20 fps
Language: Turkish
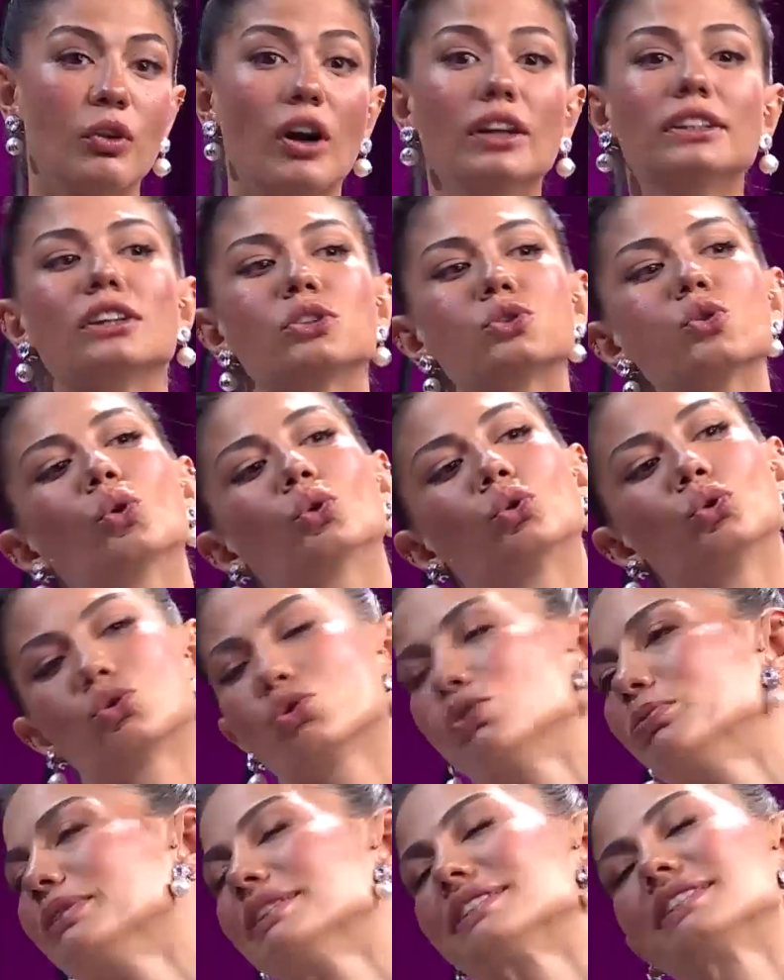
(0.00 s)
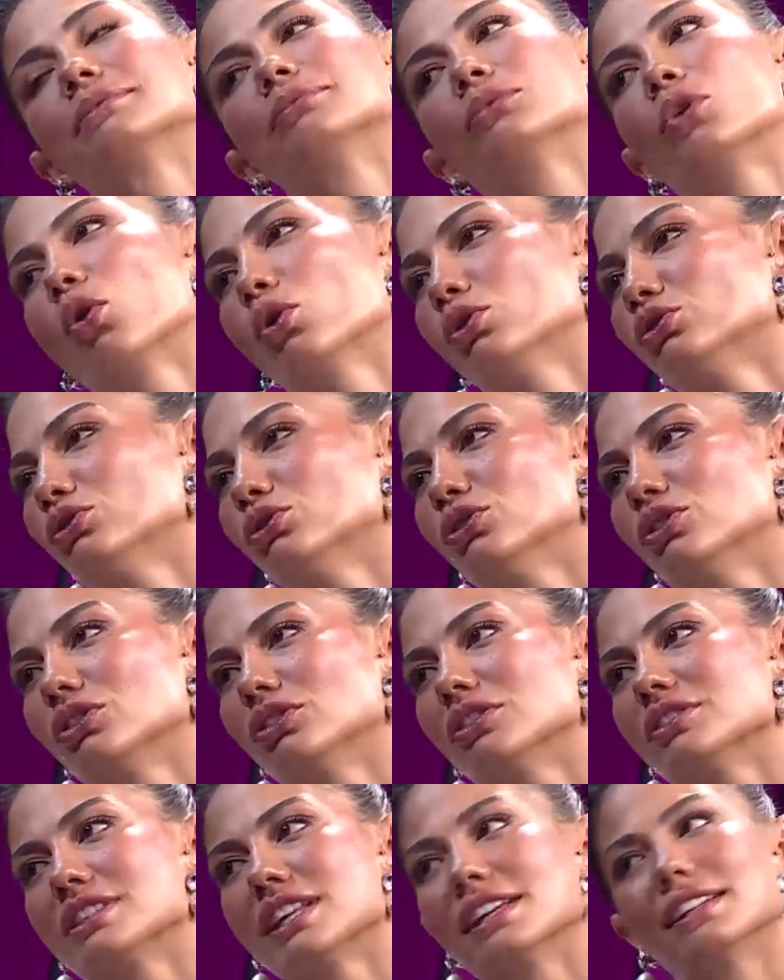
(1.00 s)
vallahi çok güçlü bir isim koyduk.
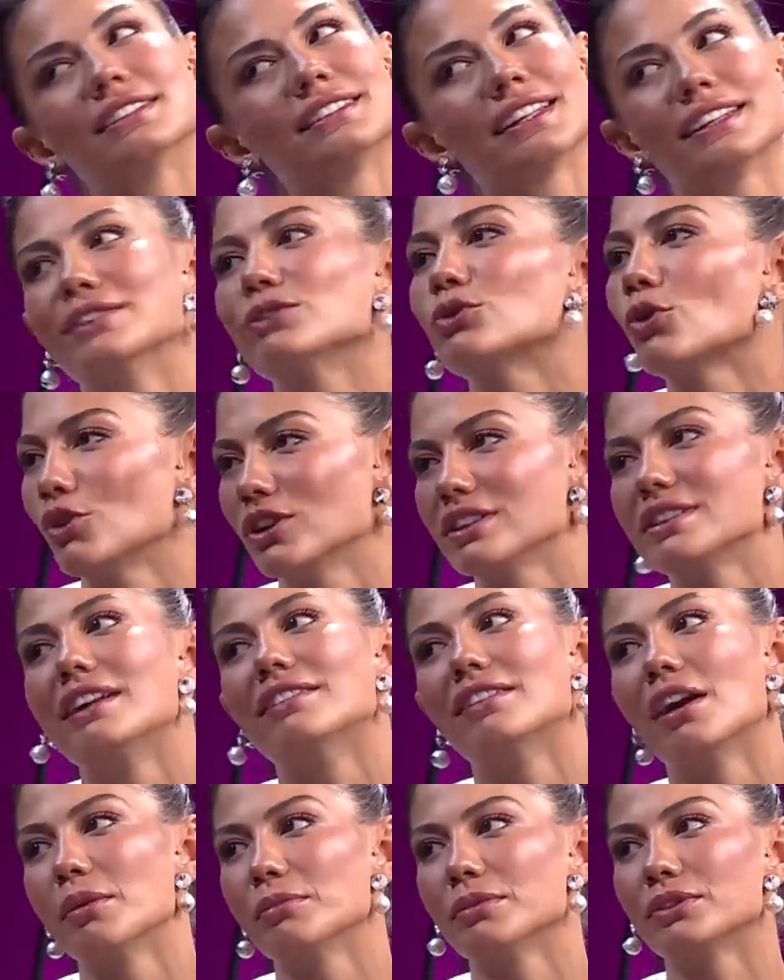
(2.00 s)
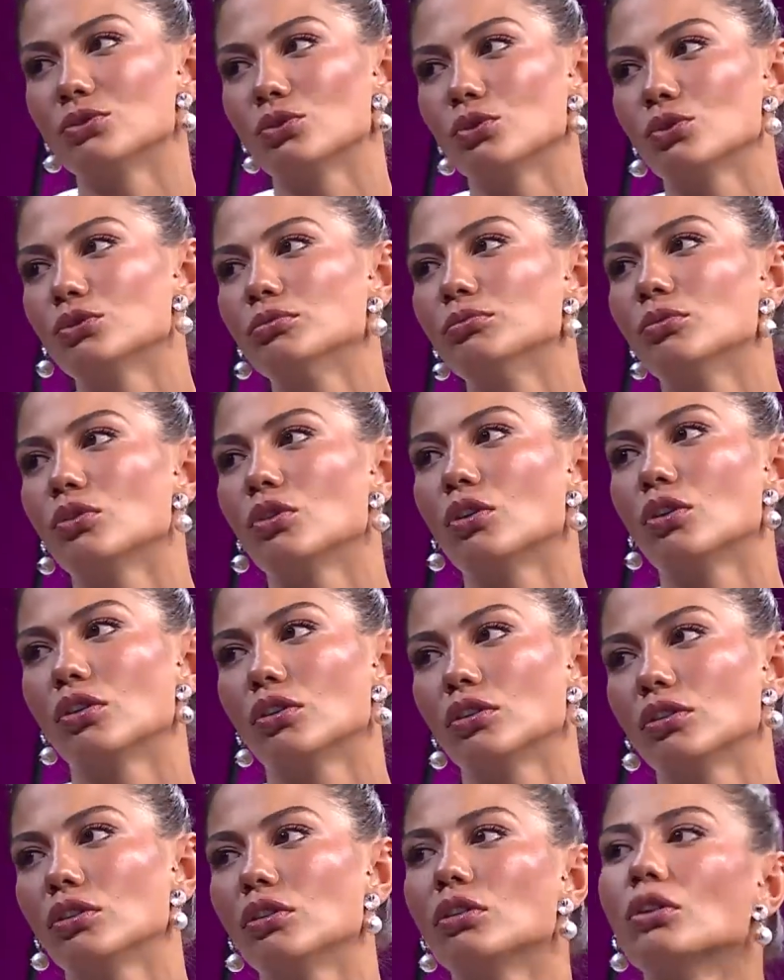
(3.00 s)
Zerrin Tekindor'la devam ediyorum.
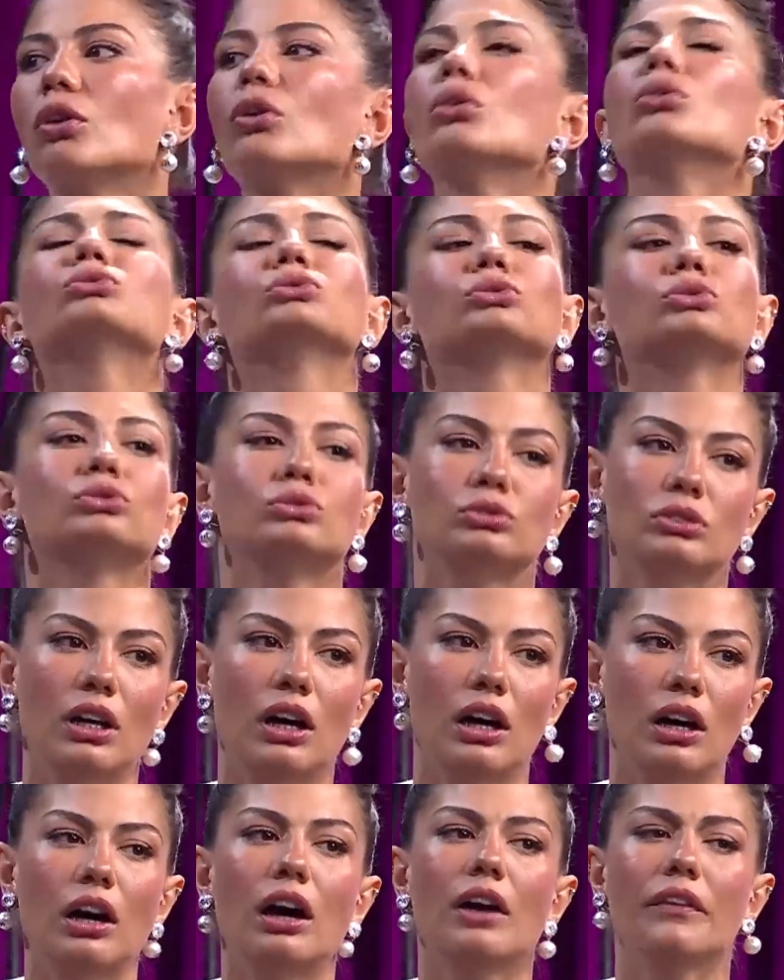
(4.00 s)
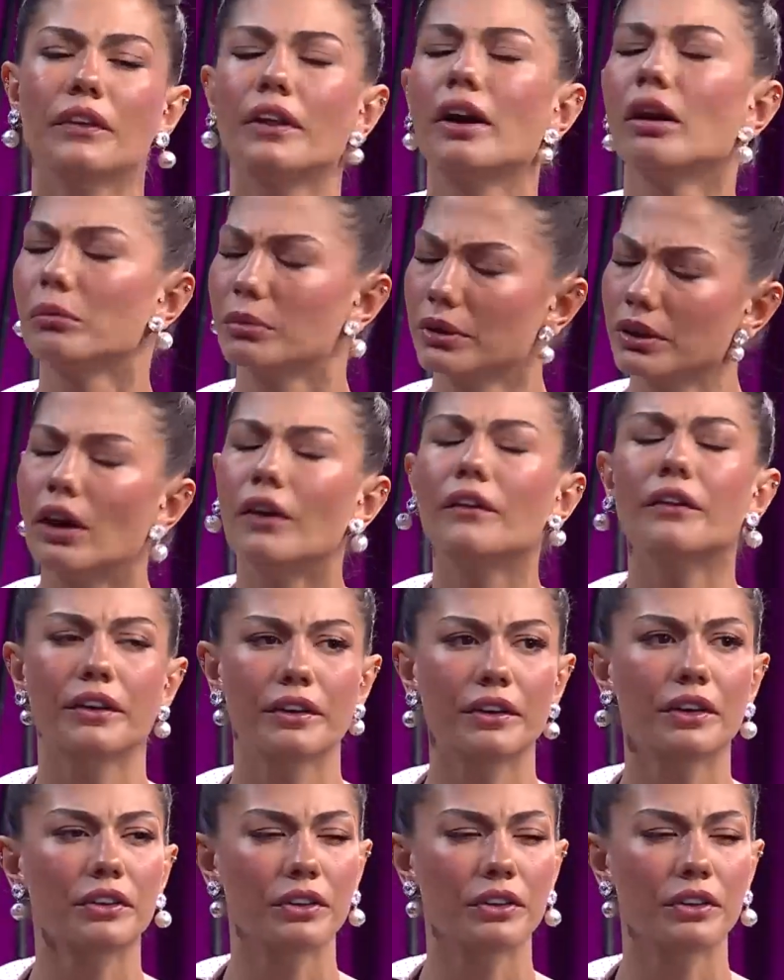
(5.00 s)
Onur Dans. anlar Affeder beni, diye anlar